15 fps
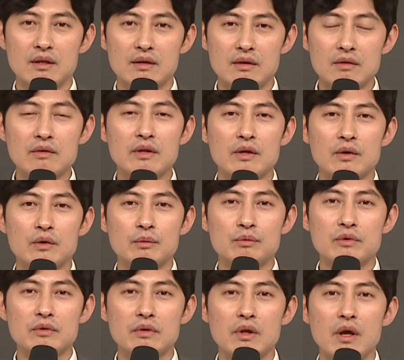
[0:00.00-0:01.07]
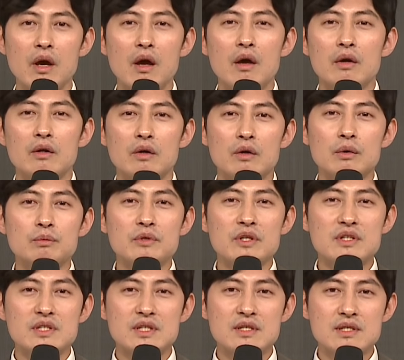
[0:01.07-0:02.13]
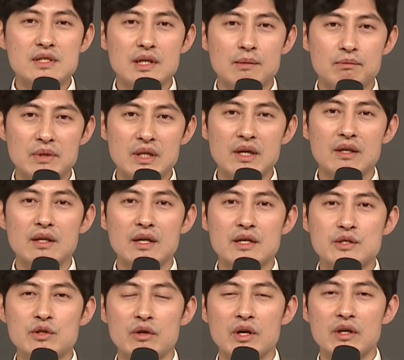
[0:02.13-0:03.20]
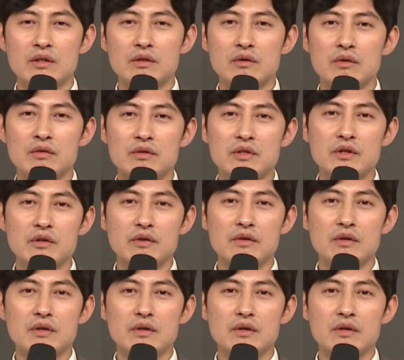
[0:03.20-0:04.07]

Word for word: 그런데 여러분, 여러분이 진짜 미안해하셔야 하는 거는요,